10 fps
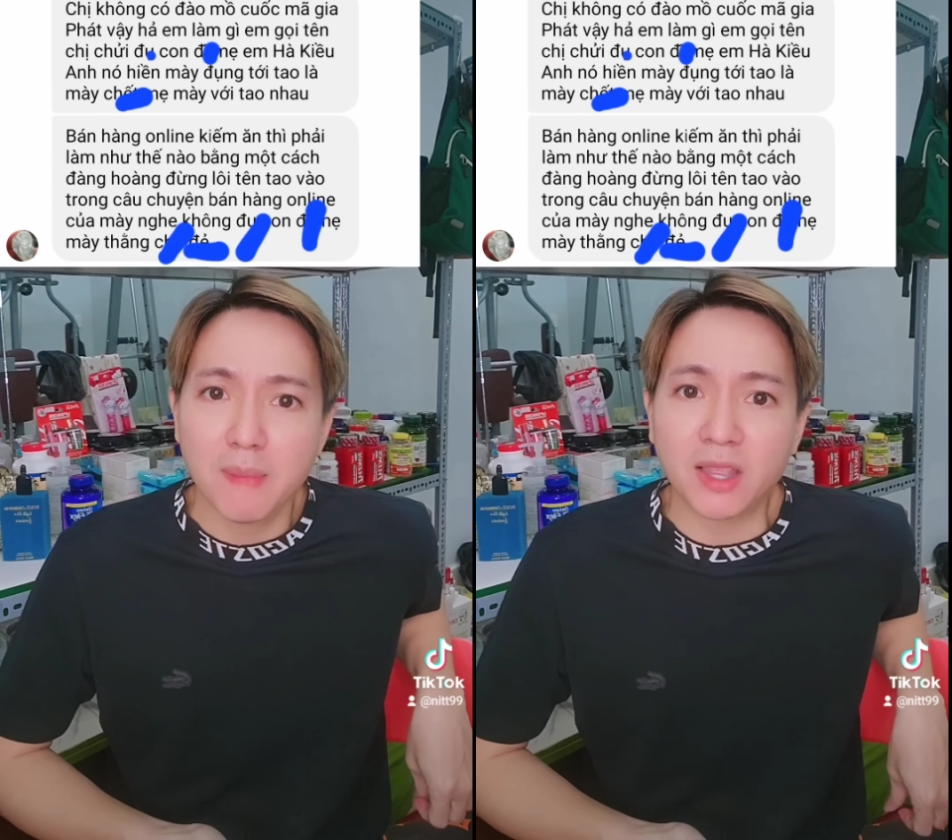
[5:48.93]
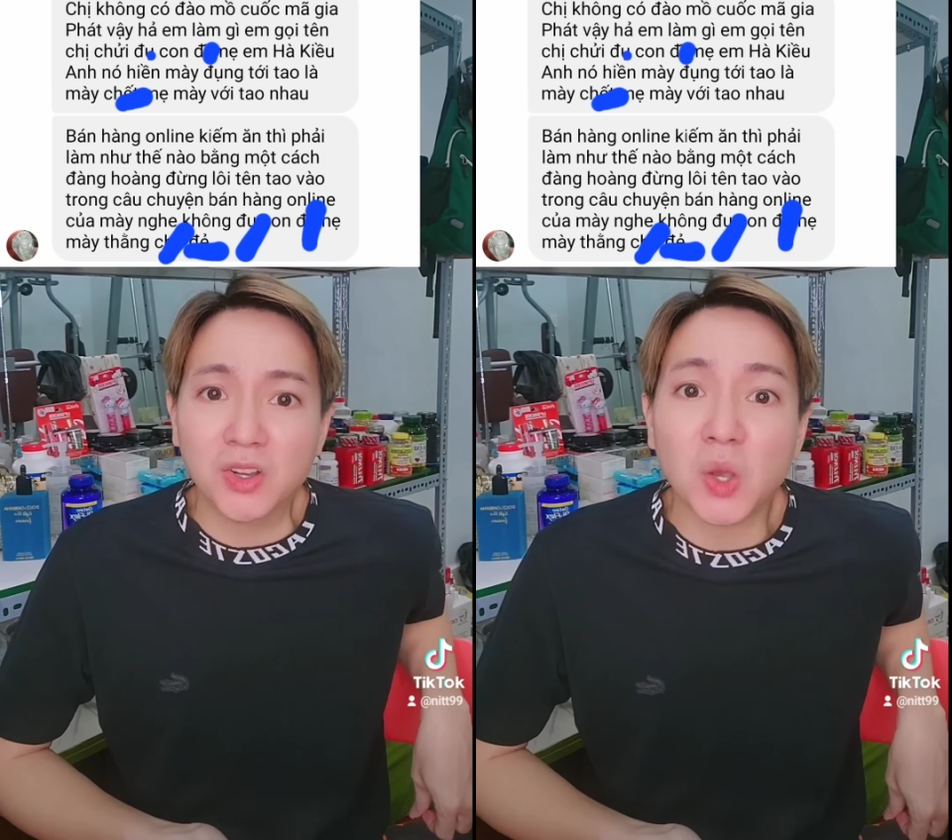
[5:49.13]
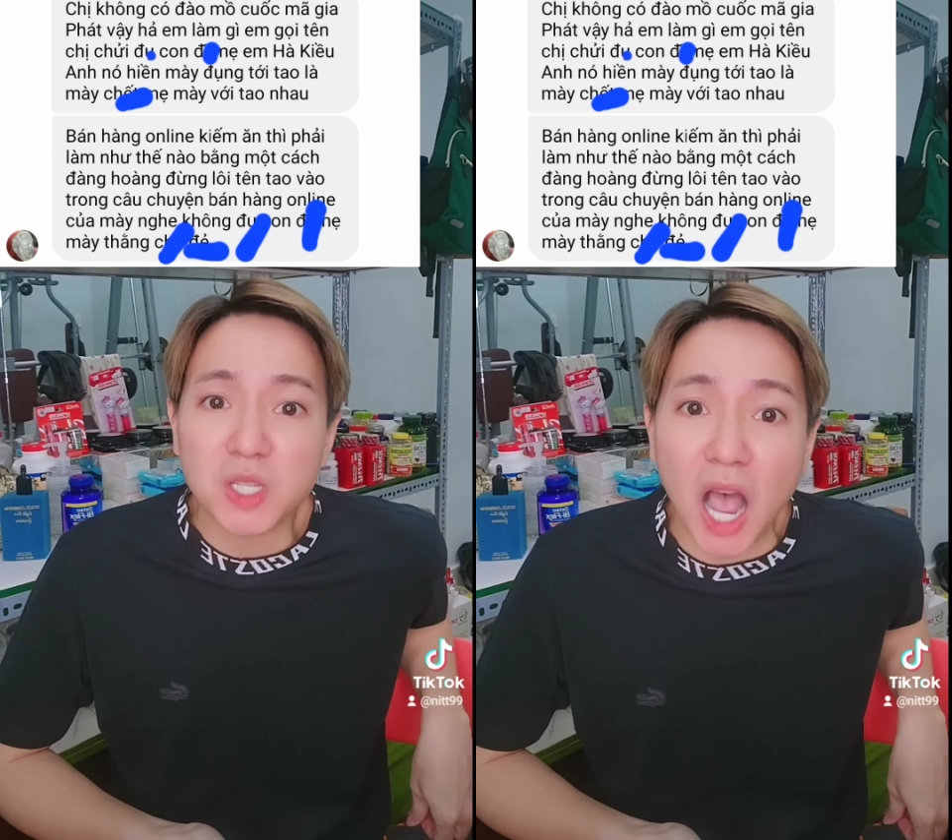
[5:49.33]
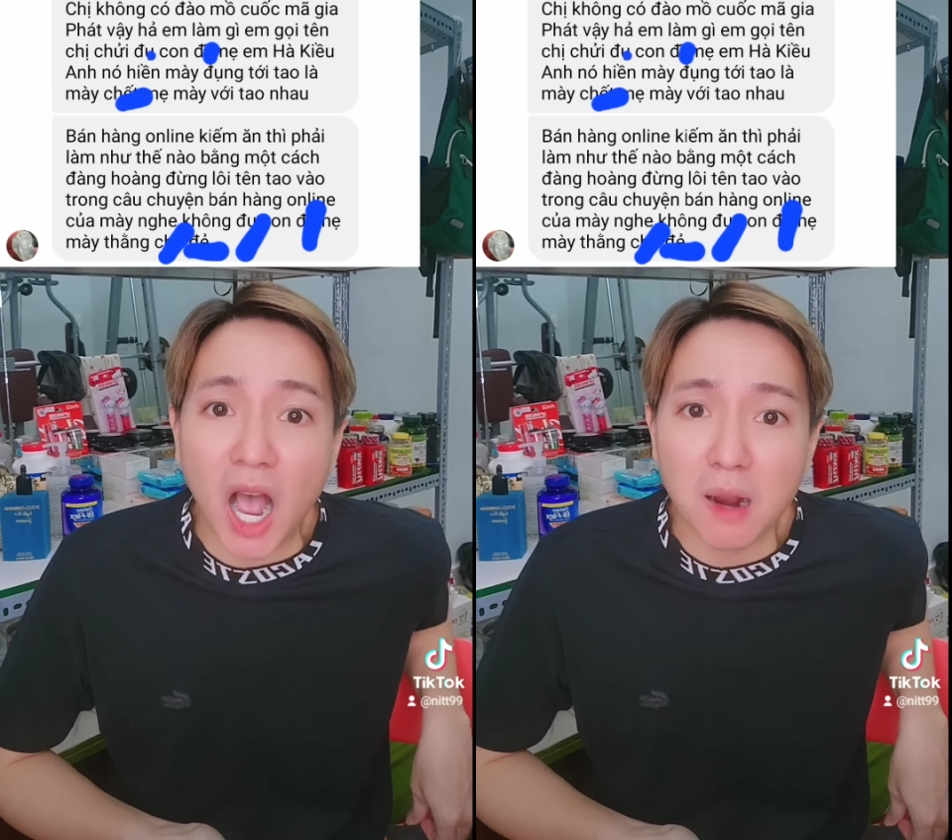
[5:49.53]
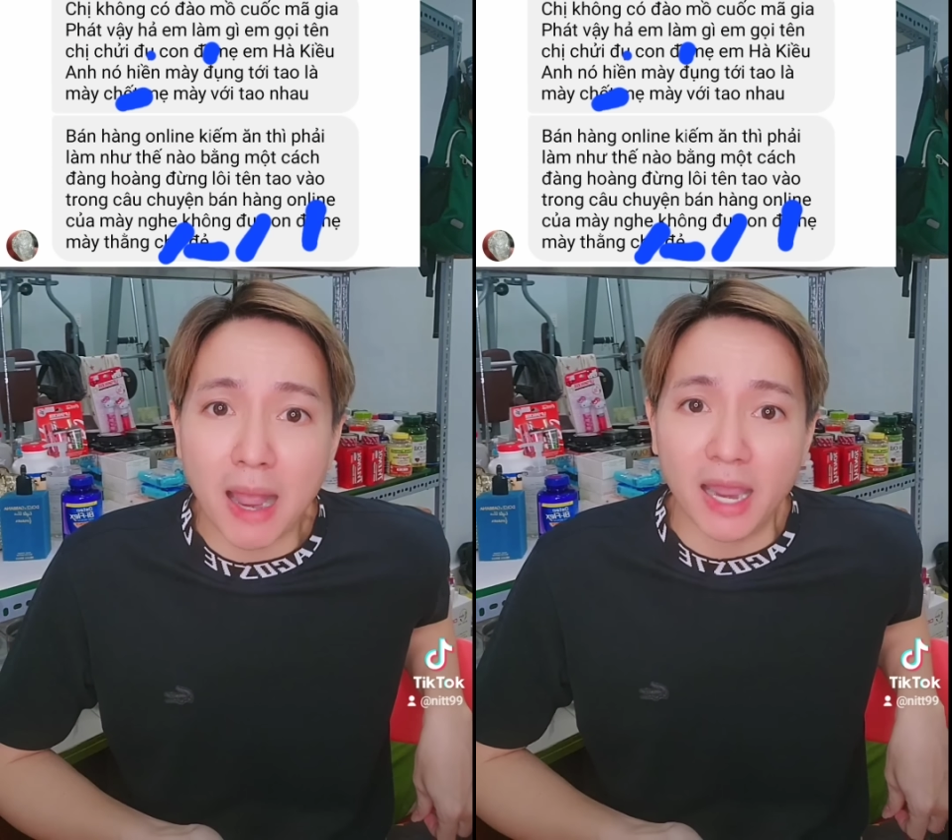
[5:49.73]
mày tưởng tao
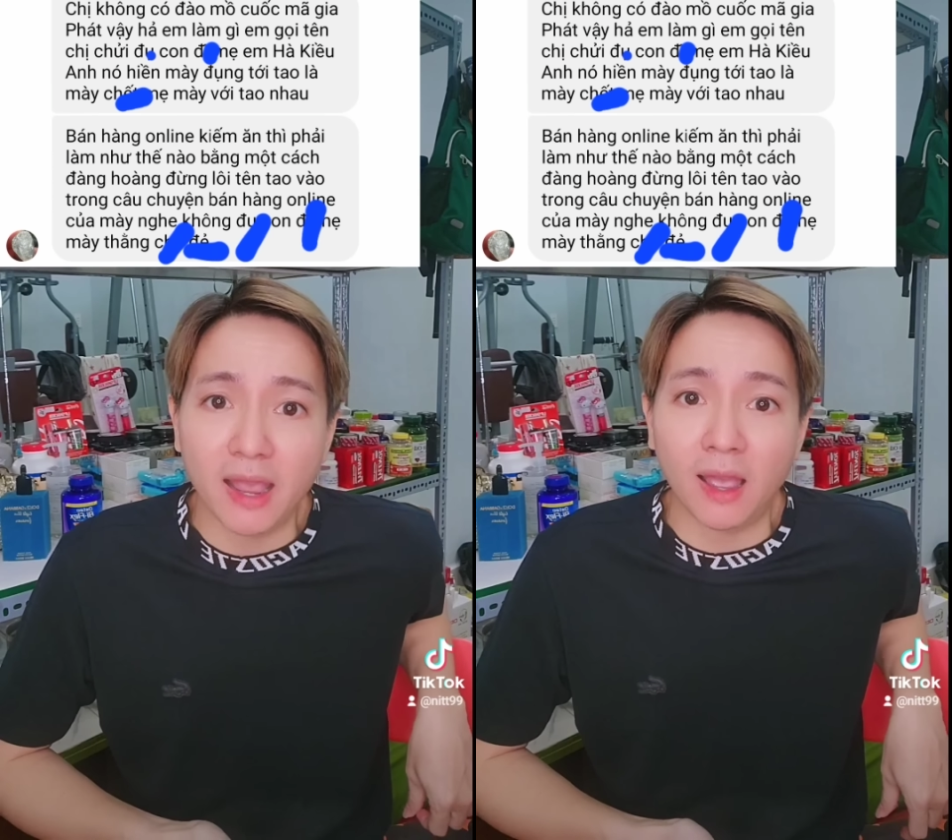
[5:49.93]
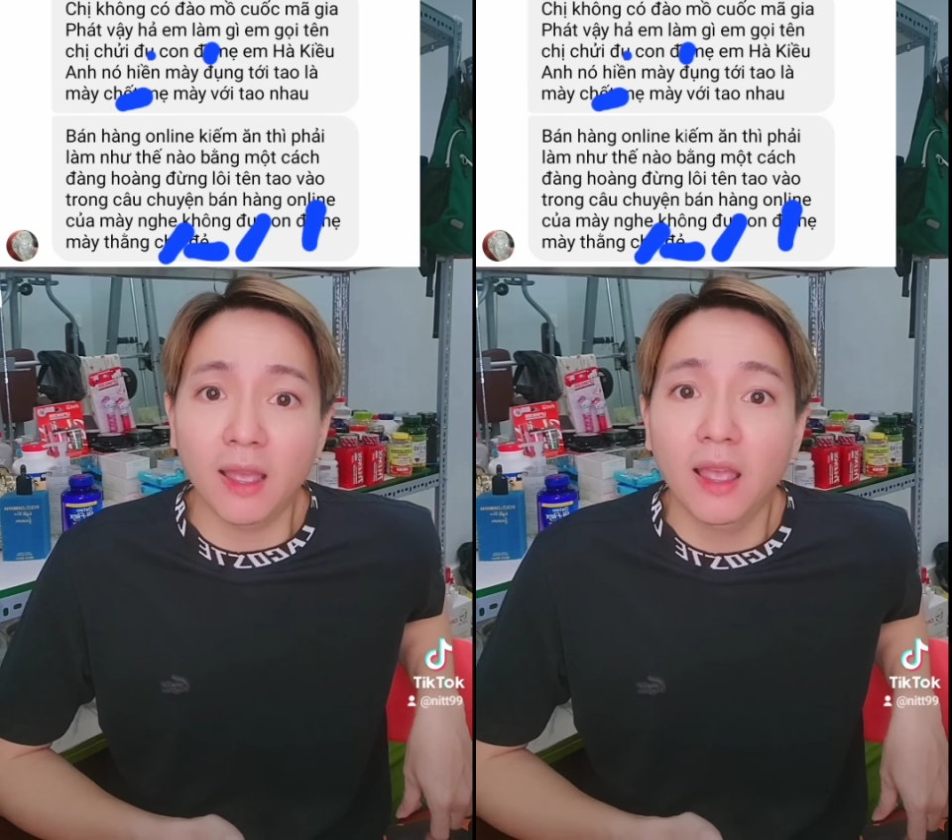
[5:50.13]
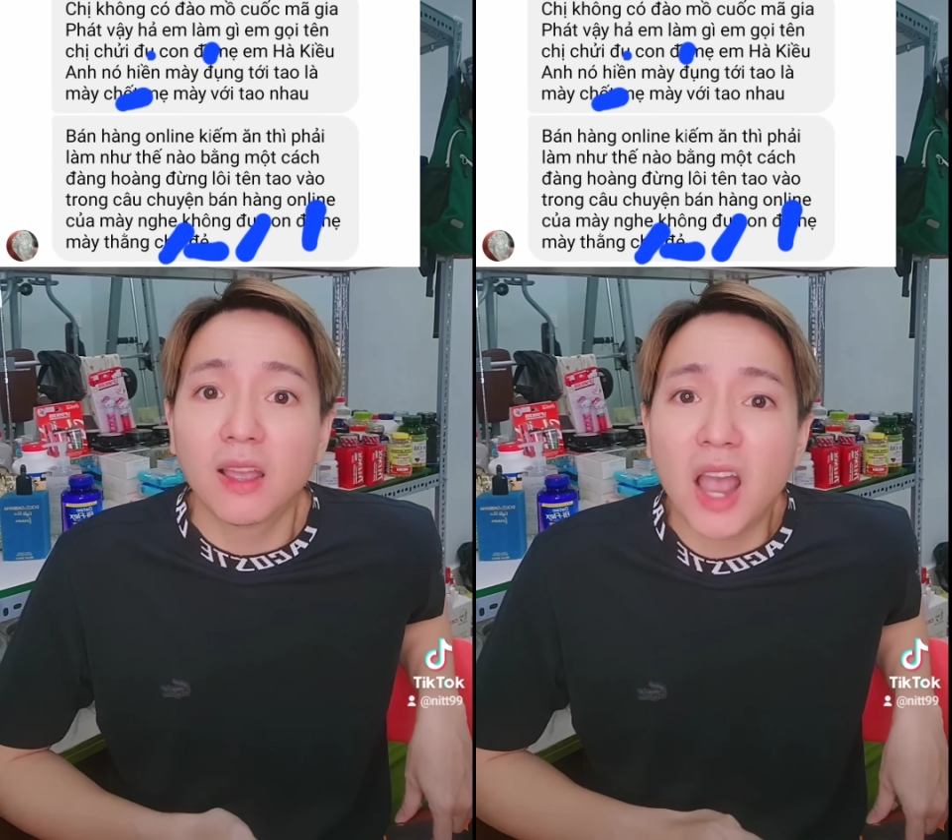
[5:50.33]
sợ mày hả